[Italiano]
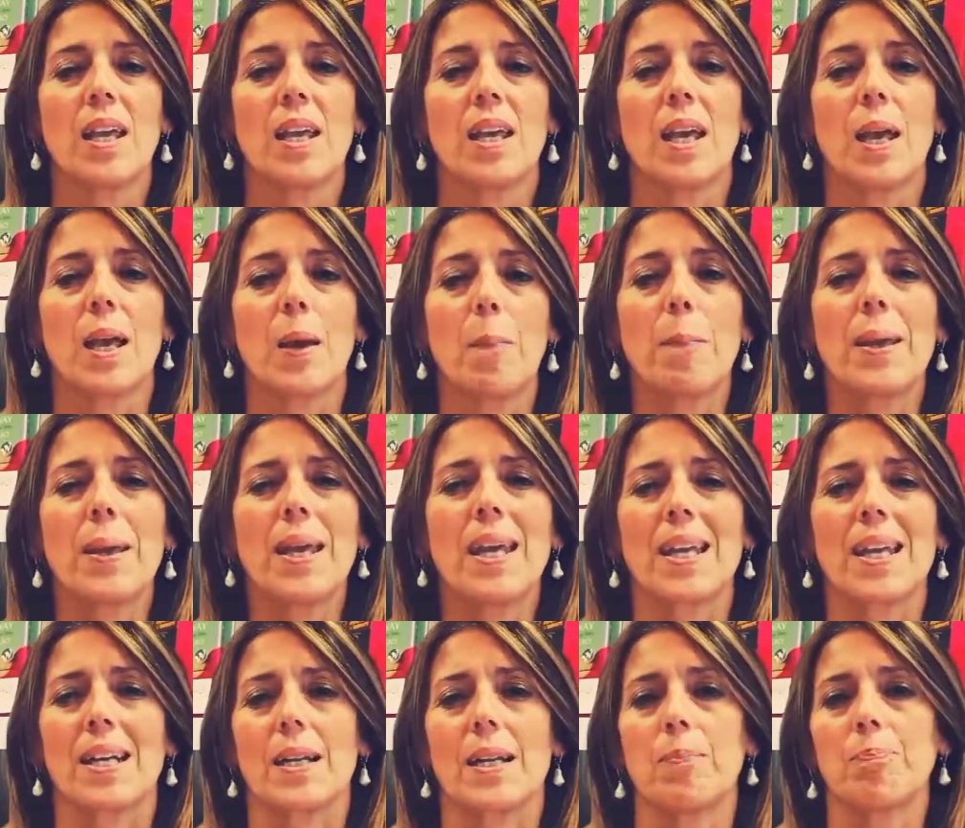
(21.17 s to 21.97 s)
eh,
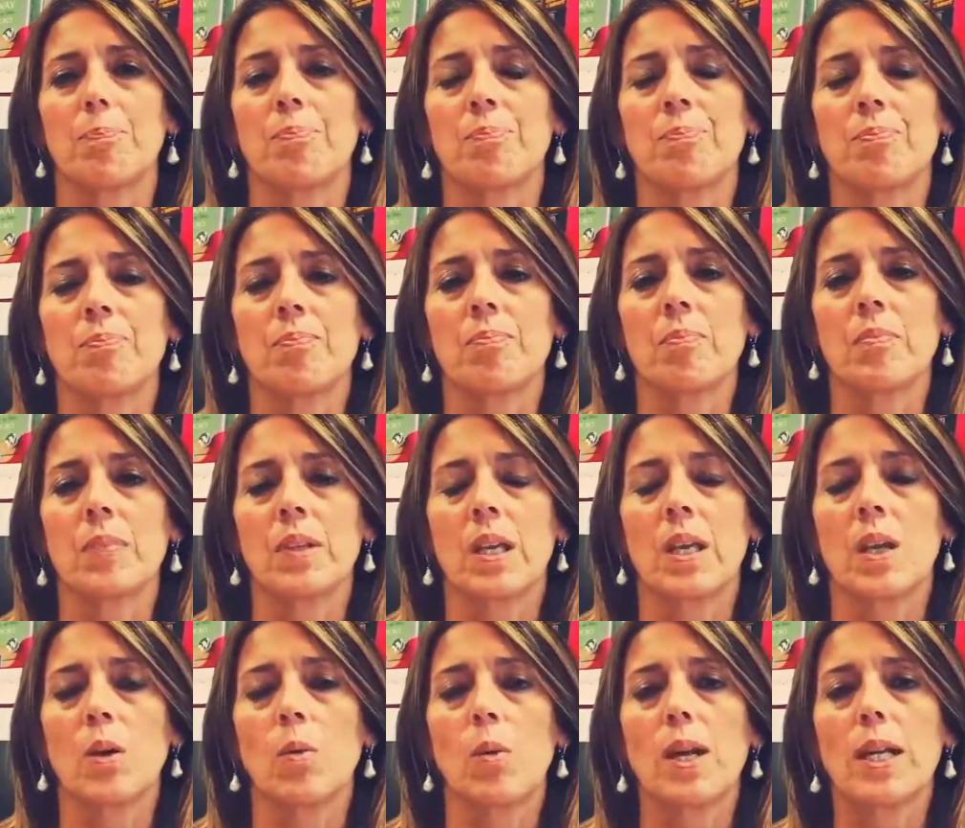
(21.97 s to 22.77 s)
per mh, mm,
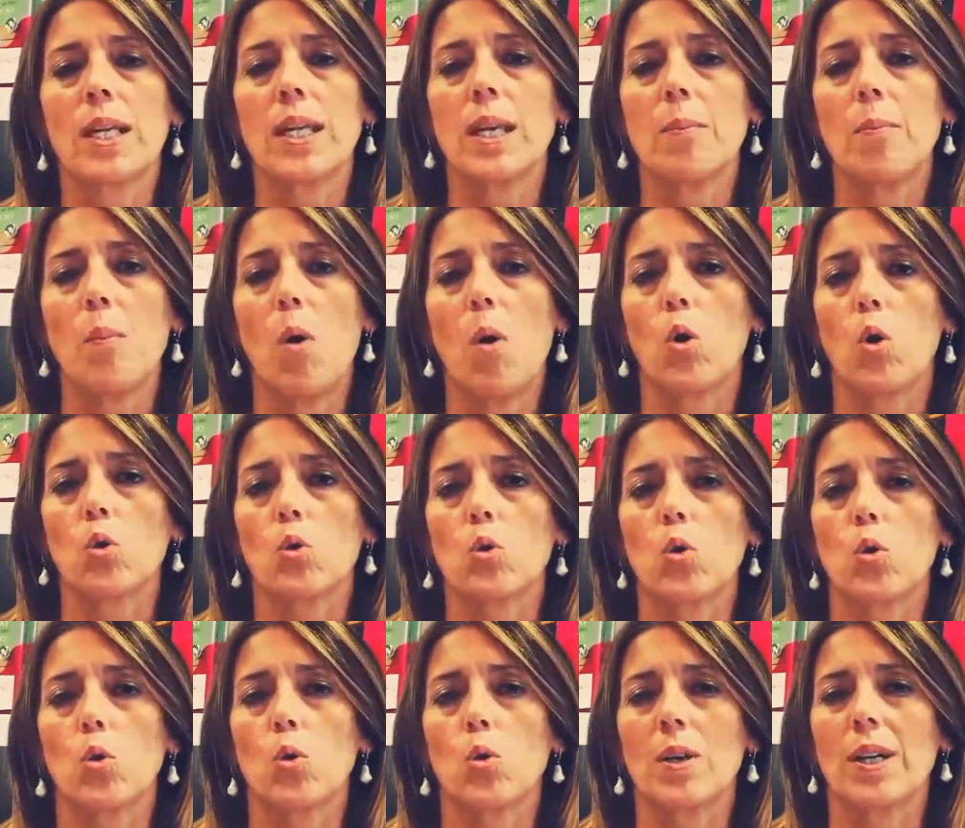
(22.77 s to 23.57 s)
in qualche
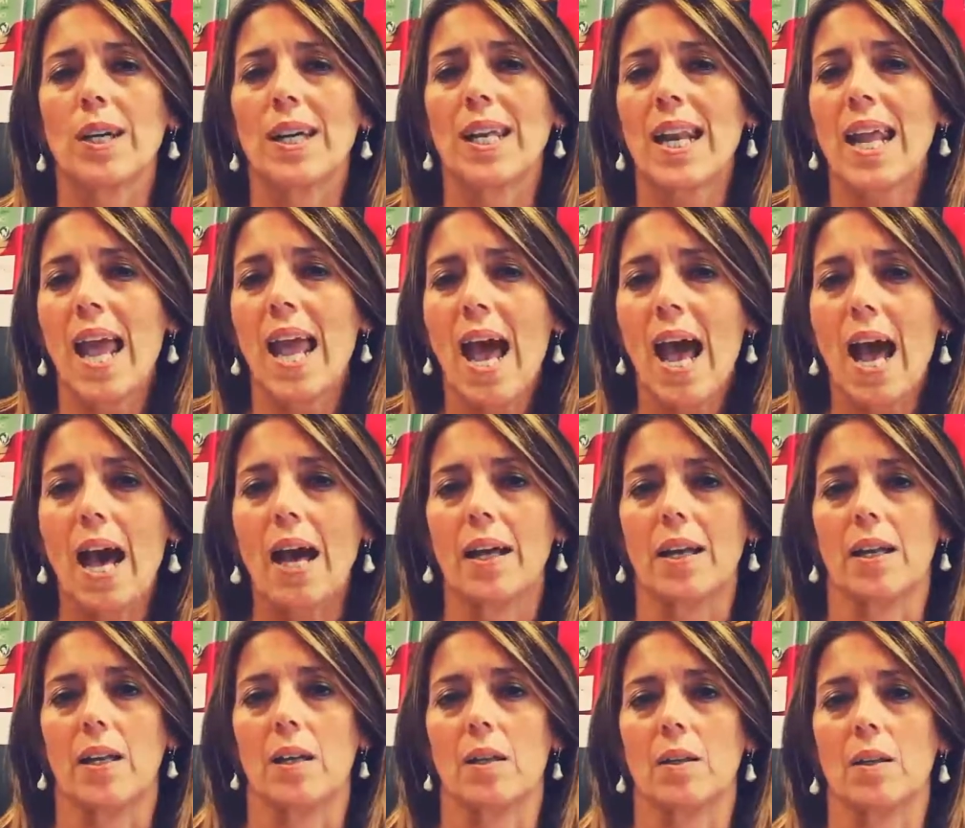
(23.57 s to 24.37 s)
modo
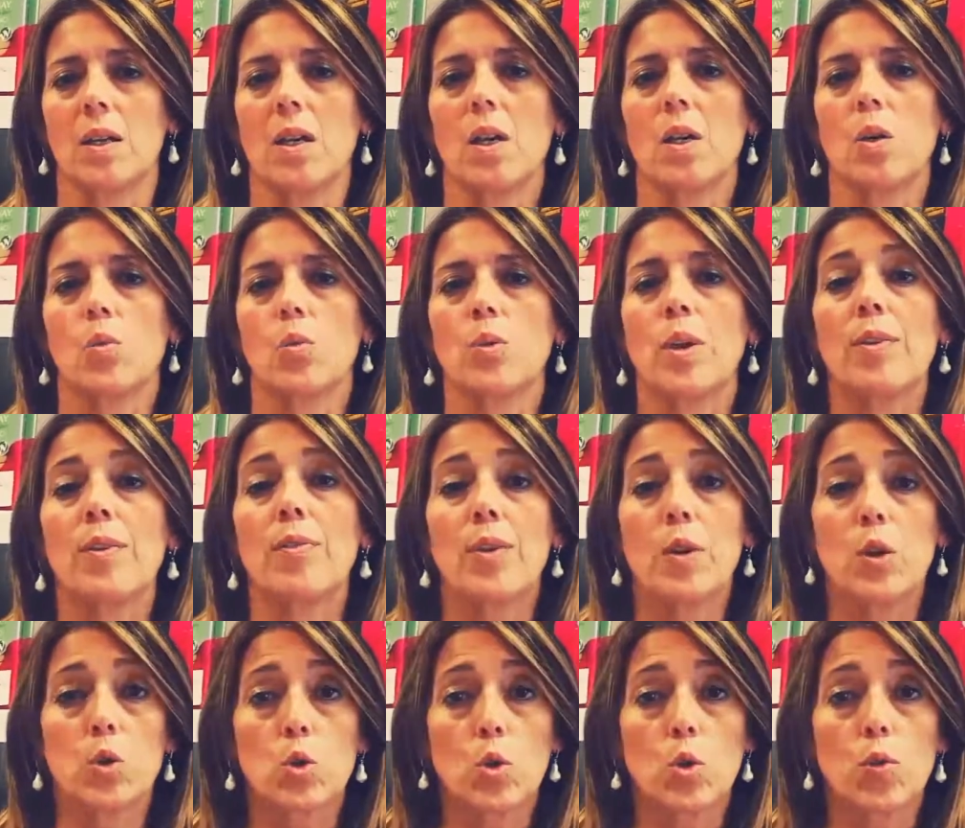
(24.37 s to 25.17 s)
creare una
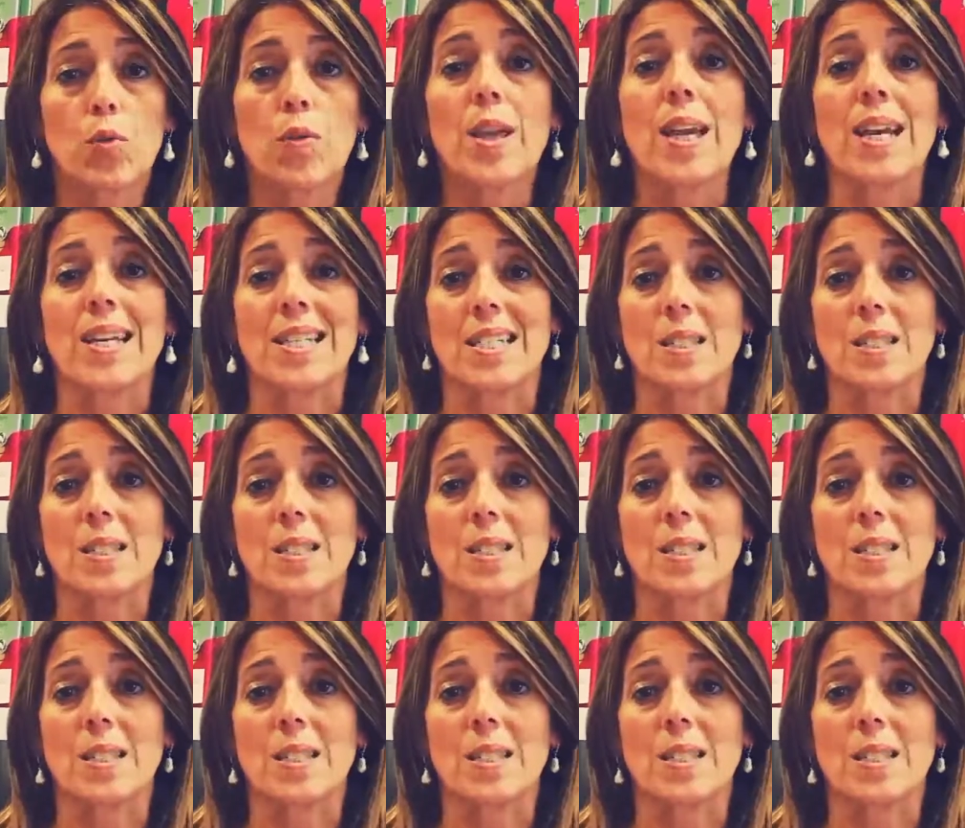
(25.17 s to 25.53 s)
filosofia,